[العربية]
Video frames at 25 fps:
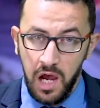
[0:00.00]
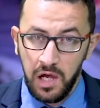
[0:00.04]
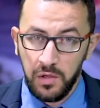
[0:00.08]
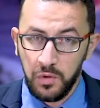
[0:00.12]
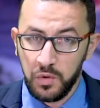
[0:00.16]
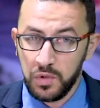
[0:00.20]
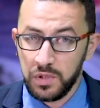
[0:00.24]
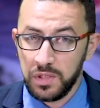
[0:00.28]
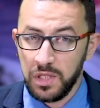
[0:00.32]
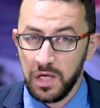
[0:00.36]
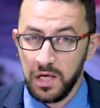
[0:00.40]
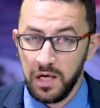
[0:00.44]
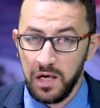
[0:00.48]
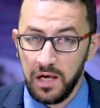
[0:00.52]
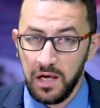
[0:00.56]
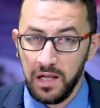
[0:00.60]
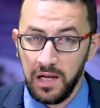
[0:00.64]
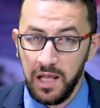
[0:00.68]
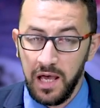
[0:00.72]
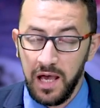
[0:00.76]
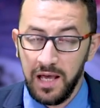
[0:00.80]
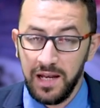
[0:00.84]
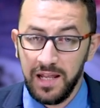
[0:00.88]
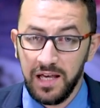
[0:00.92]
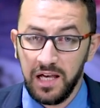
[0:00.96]
حيث
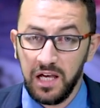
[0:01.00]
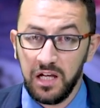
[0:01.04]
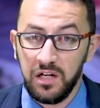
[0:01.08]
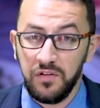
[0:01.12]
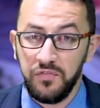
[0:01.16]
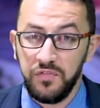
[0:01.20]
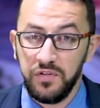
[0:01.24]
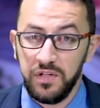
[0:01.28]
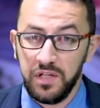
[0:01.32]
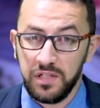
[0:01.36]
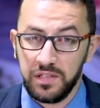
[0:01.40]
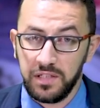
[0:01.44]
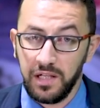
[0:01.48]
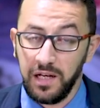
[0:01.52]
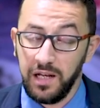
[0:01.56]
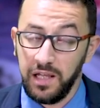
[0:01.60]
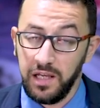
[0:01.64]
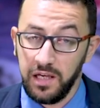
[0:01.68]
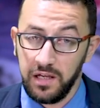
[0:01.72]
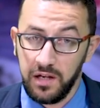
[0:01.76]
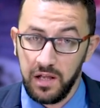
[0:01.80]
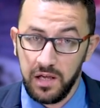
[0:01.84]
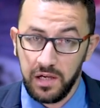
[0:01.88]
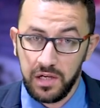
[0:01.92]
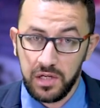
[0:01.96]
استقال على خلفية
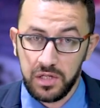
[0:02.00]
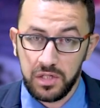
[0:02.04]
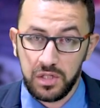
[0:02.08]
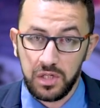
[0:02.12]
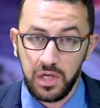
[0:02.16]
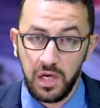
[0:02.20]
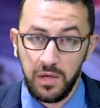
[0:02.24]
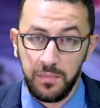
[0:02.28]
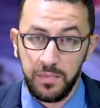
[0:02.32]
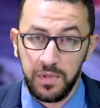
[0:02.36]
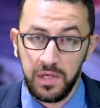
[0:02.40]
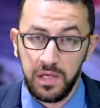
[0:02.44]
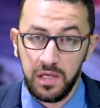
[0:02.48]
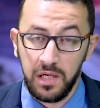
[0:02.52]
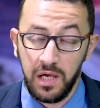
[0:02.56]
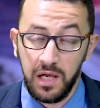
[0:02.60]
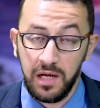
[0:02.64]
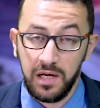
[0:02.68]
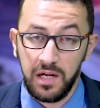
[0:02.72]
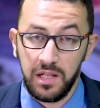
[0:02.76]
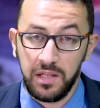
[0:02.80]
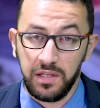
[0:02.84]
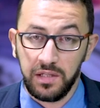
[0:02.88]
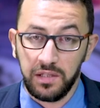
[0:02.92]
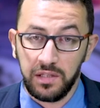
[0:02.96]
الحراك الشعبي
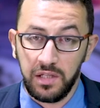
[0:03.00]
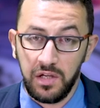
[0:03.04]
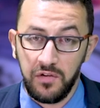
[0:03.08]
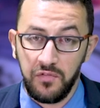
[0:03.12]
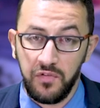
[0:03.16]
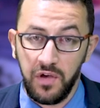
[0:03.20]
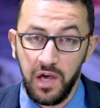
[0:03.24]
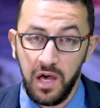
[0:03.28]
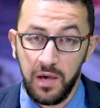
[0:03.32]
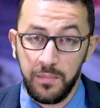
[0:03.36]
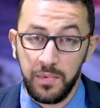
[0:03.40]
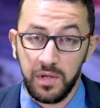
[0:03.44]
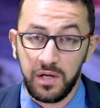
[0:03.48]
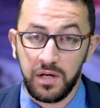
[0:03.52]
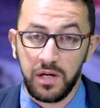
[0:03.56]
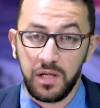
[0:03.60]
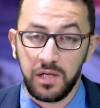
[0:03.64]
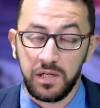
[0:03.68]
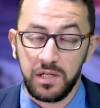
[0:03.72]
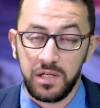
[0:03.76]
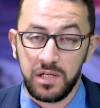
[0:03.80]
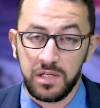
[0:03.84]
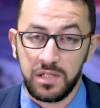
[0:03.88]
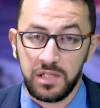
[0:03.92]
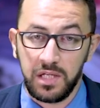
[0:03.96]
الذي دفع
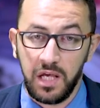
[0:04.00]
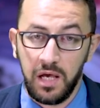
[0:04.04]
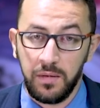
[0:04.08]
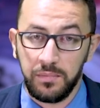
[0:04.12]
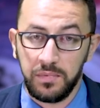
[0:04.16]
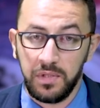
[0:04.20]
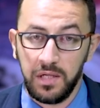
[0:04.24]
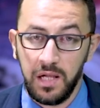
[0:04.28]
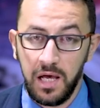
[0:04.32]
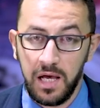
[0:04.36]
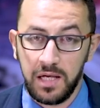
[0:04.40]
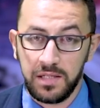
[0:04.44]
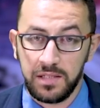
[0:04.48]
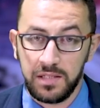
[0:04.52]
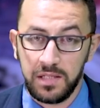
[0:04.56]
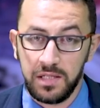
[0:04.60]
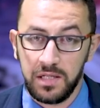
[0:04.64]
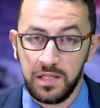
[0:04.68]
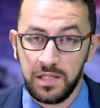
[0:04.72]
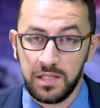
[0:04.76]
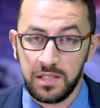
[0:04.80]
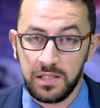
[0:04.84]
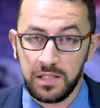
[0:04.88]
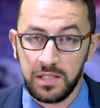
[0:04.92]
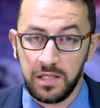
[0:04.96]
بالرئيس عبد
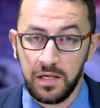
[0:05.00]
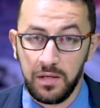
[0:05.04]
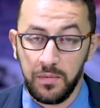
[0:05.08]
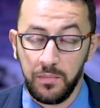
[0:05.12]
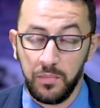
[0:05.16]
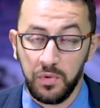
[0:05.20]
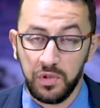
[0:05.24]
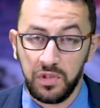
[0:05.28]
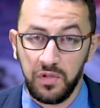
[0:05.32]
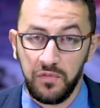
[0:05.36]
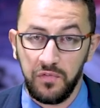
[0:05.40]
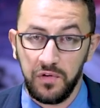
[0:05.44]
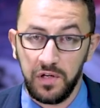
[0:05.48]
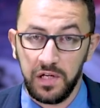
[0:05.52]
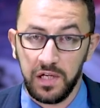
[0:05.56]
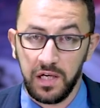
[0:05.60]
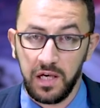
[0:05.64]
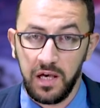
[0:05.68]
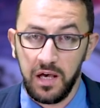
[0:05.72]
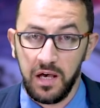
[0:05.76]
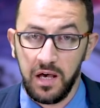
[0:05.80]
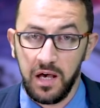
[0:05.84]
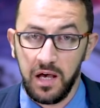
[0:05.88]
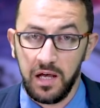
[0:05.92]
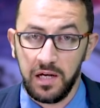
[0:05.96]
العزيز
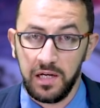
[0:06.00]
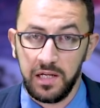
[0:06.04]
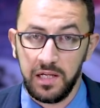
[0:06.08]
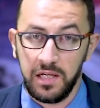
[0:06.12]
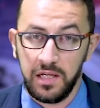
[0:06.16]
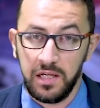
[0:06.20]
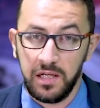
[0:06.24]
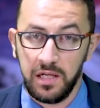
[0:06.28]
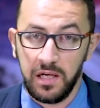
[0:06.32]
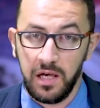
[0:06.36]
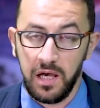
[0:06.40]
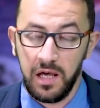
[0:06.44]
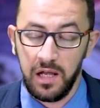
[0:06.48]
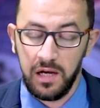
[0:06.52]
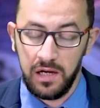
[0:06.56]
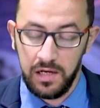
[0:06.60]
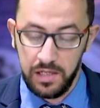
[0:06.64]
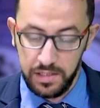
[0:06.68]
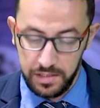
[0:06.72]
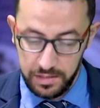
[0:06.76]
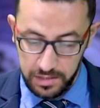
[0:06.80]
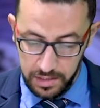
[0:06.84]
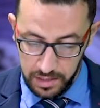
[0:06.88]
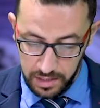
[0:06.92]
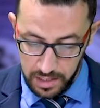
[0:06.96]
بوتفليقة
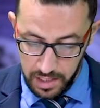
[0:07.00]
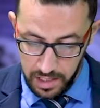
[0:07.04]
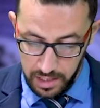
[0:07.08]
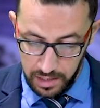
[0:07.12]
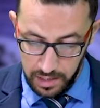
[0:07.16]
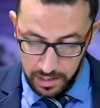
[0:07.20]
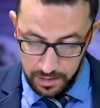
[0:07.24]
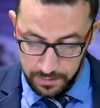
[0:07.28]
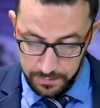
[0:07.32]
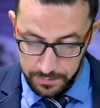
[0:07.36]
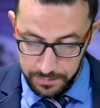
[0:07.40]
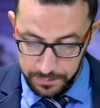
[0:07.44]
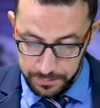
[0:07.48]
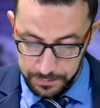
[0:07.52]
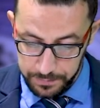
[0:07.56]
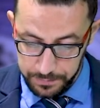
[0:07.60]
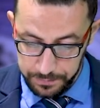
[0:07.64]
للاستقالة